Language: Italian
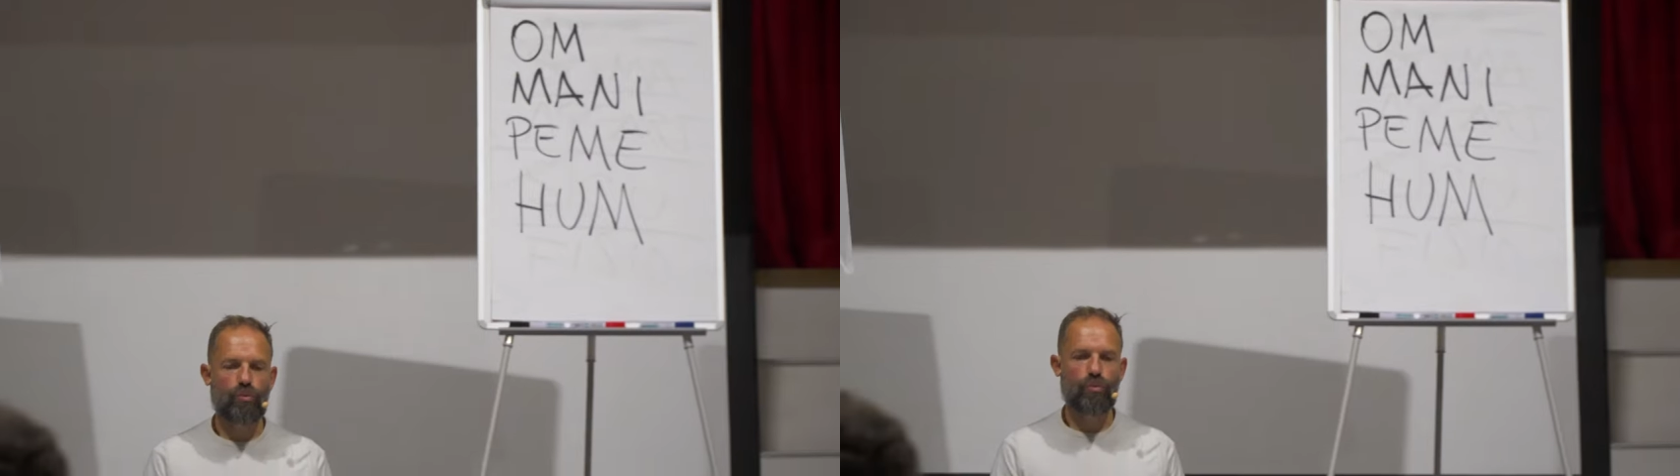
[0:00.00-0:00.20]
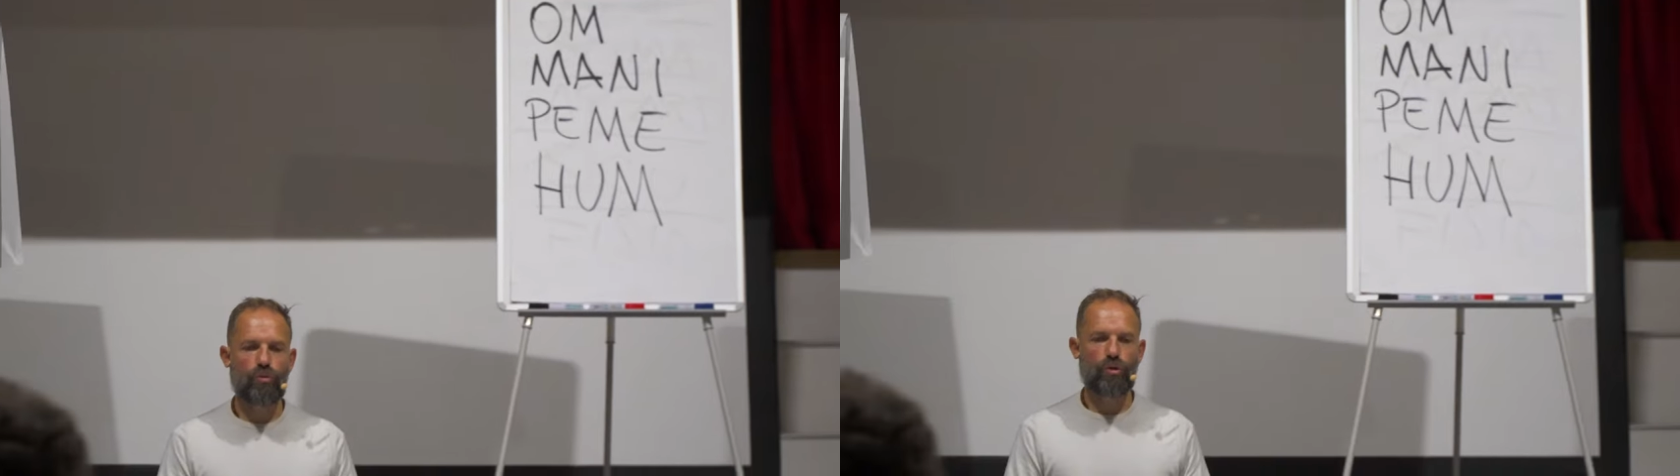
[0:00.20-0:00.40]

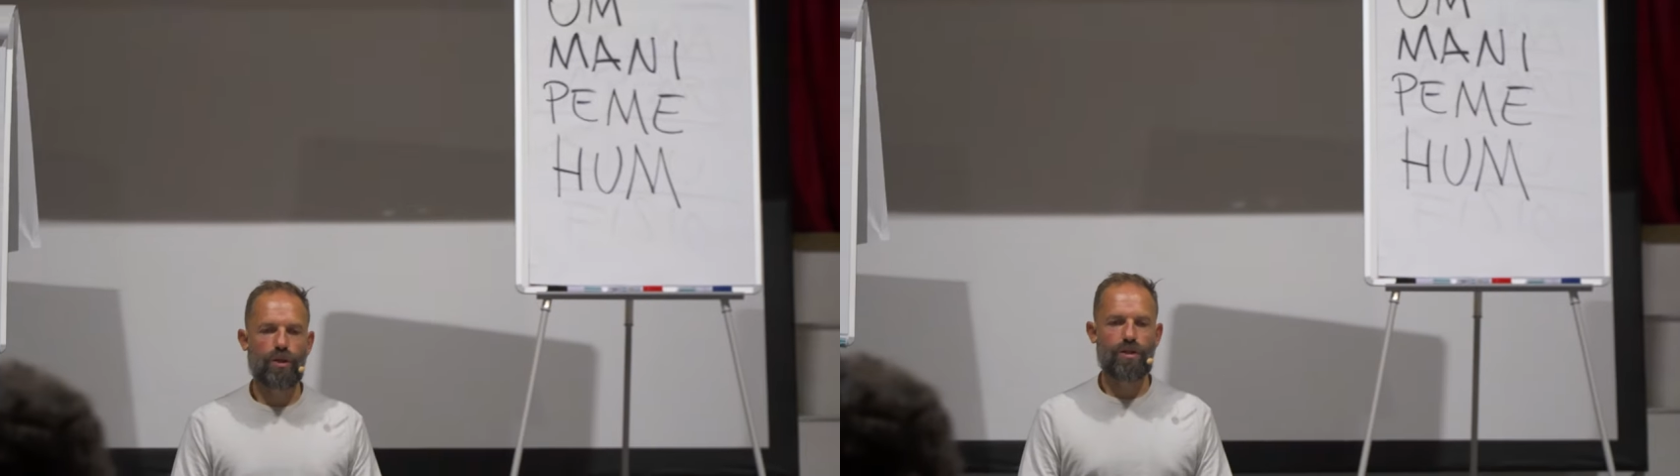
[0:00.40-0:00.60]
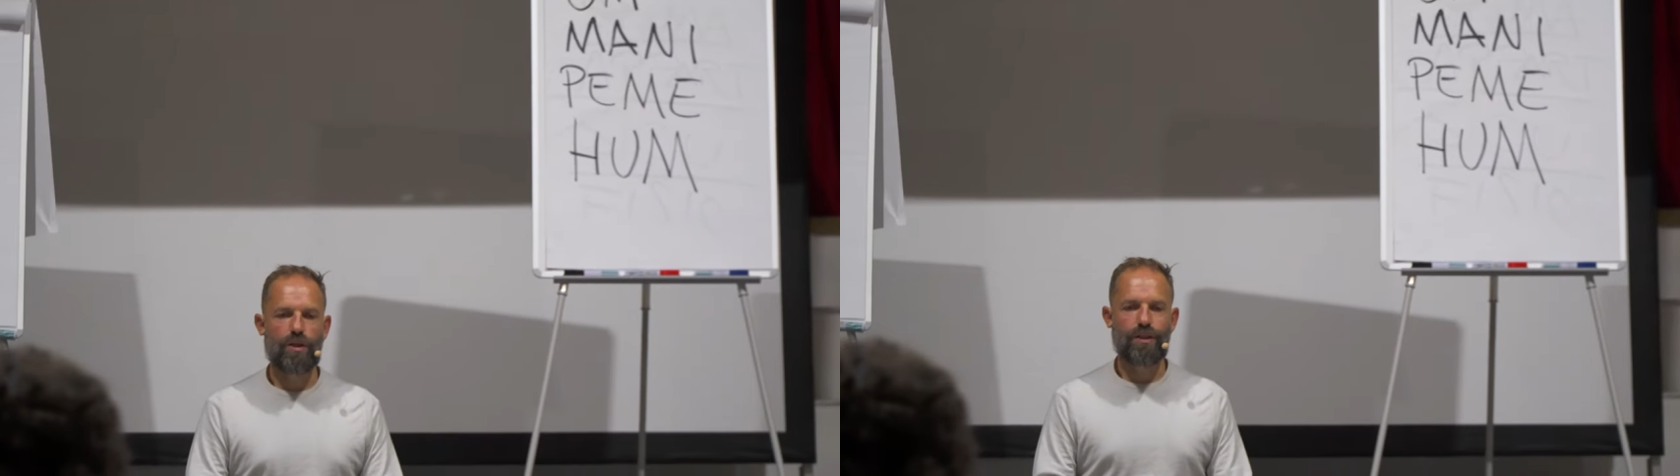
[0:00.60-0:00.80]
e questo
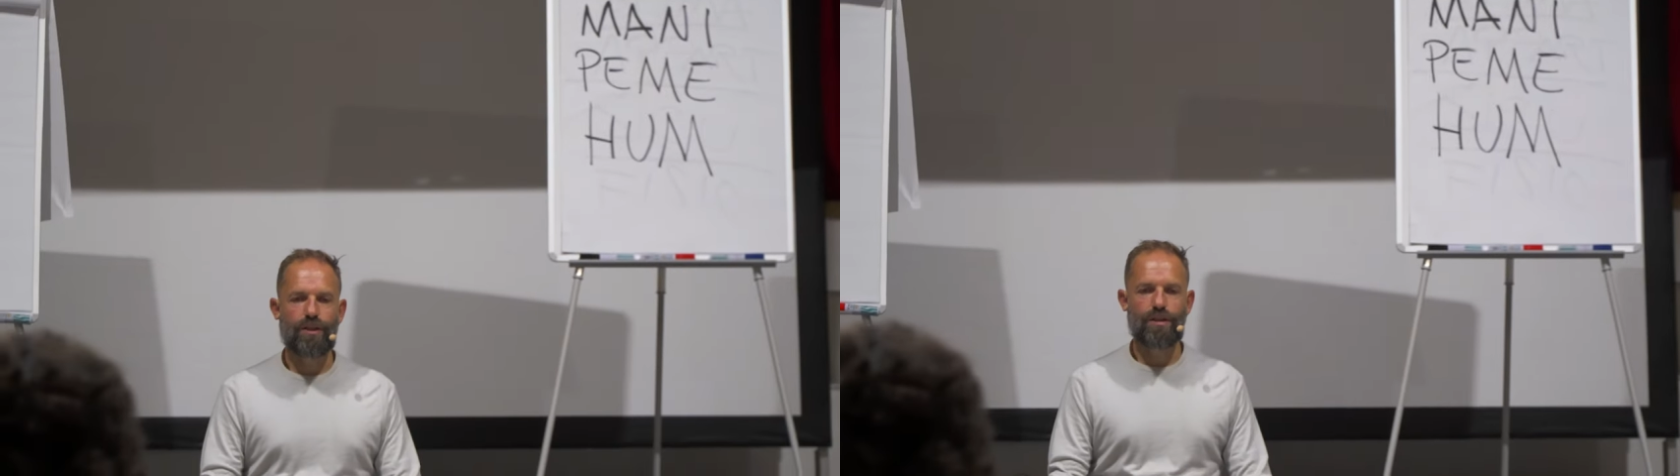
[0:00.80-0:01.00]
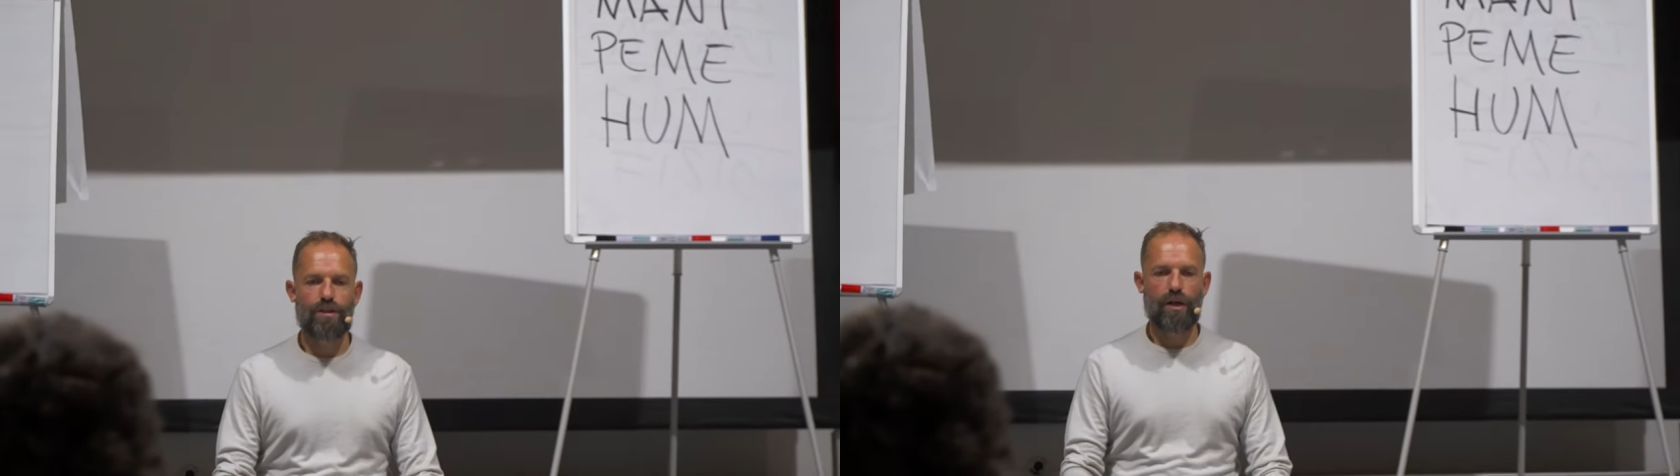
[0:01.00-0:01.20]
mi è
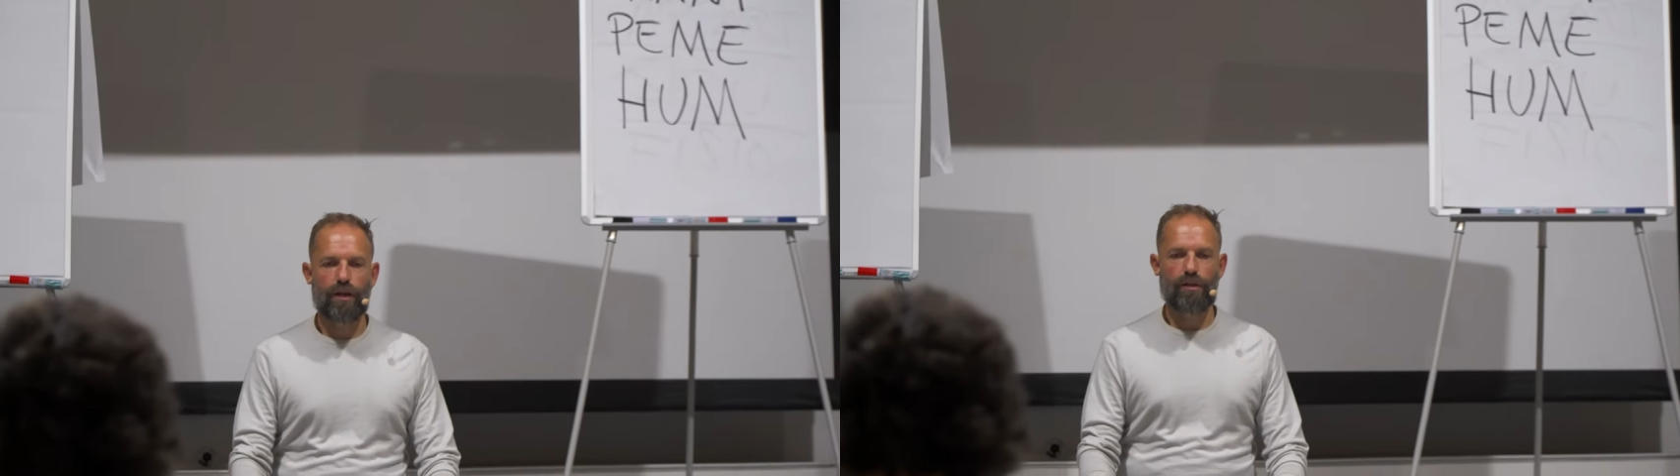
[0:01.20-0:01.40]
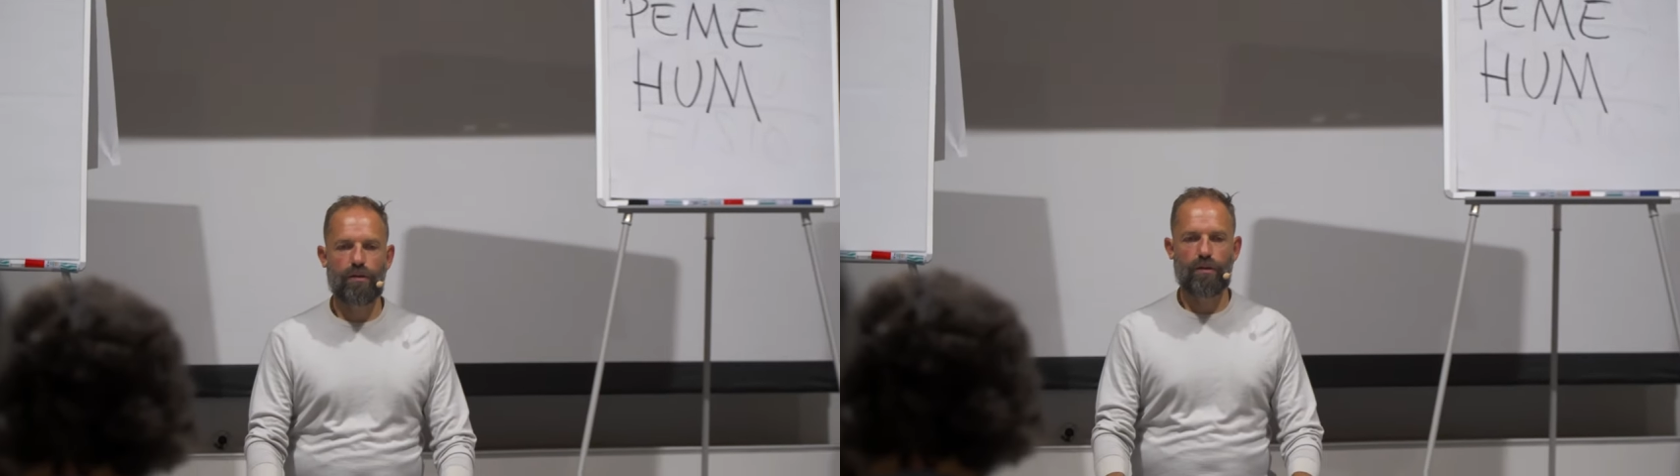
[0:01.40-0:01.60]
piaciuto
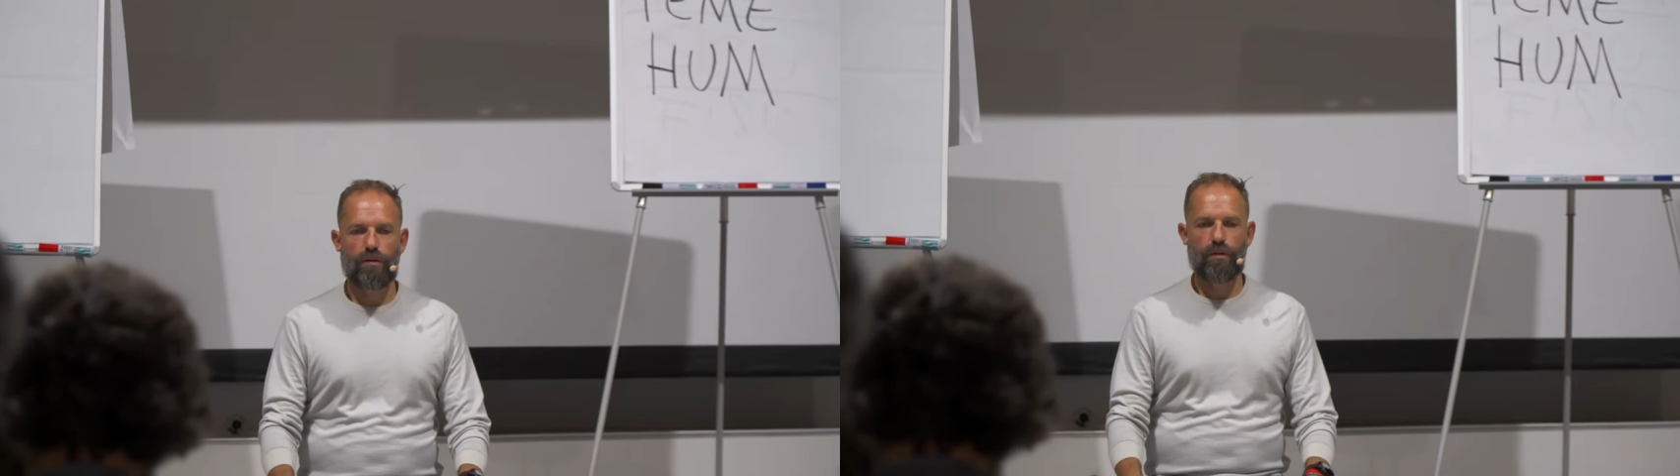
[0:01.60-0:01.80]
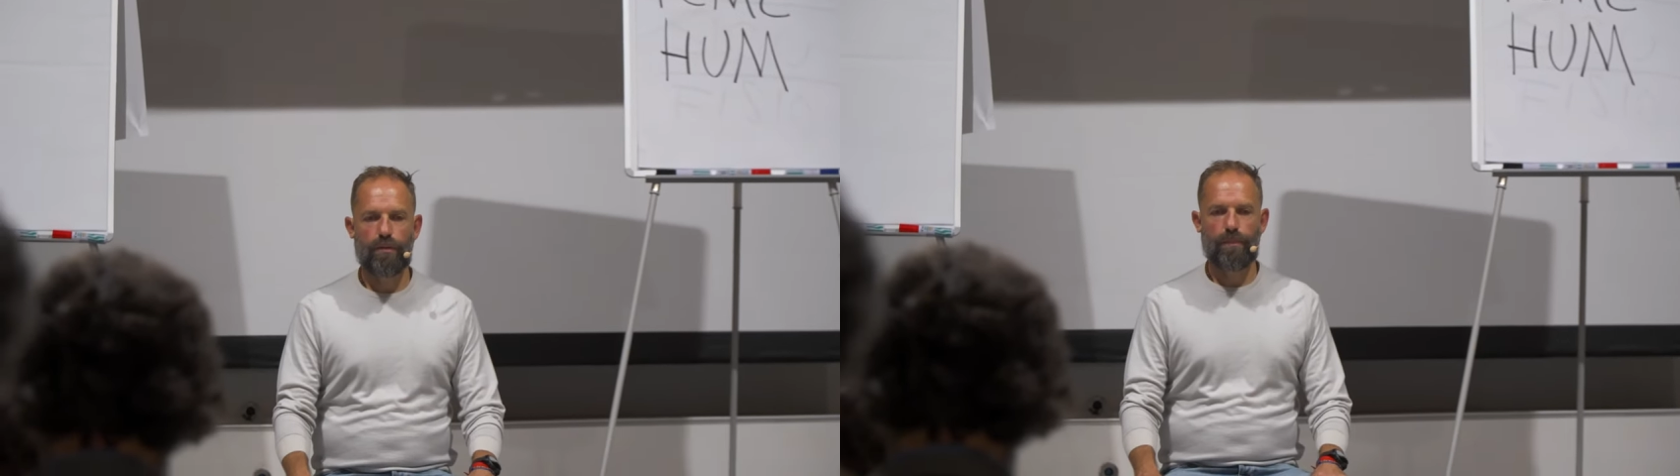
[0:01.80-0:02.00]
molto
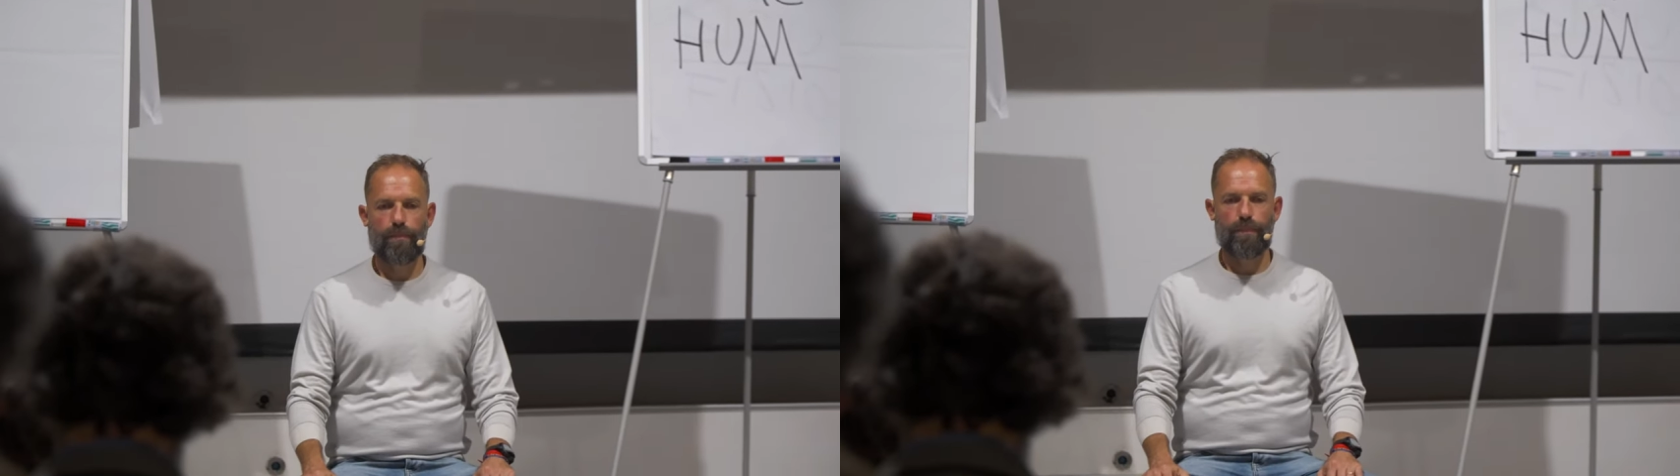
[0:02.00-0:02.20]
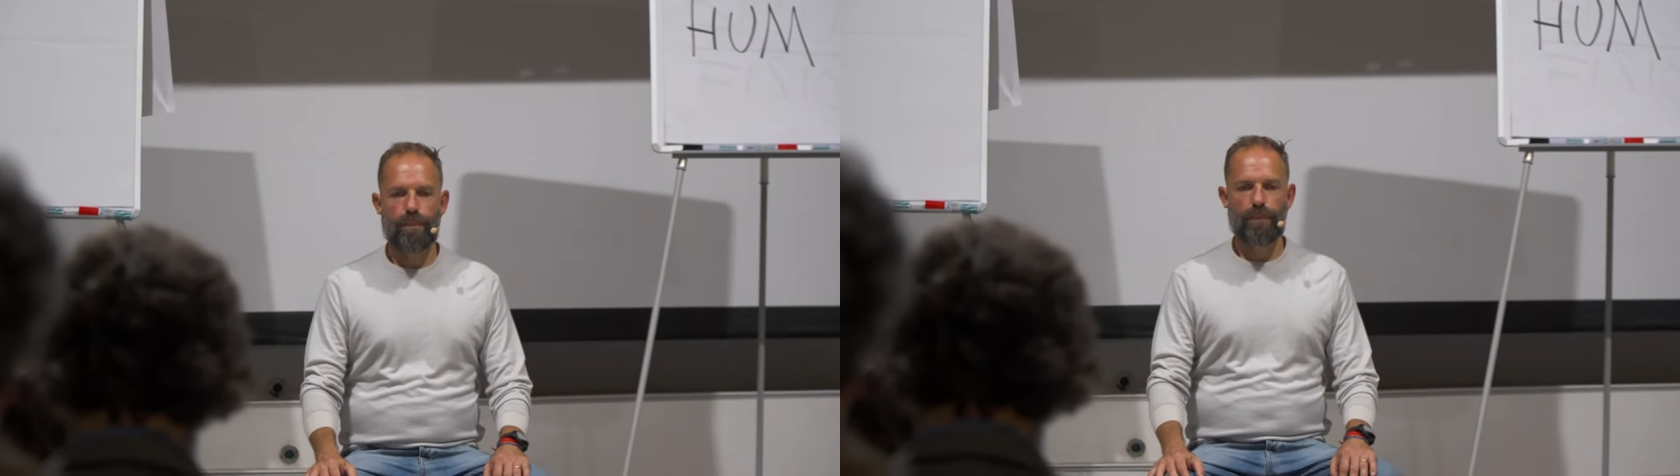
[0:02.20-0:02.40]
di
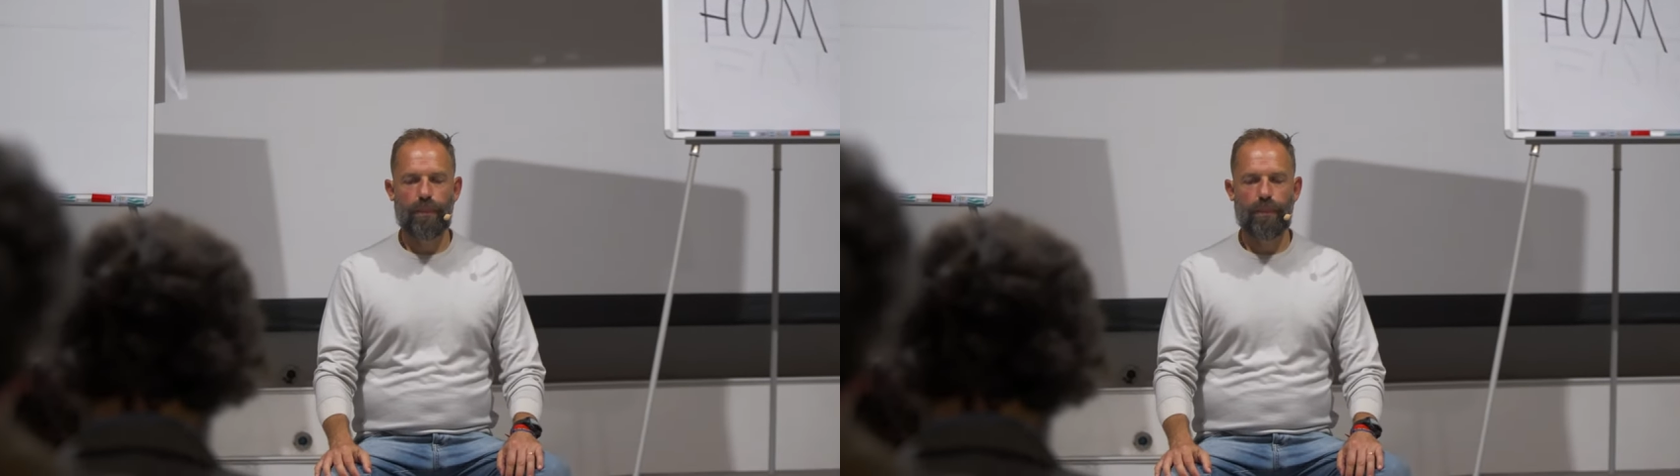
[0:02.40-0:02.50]
vedere una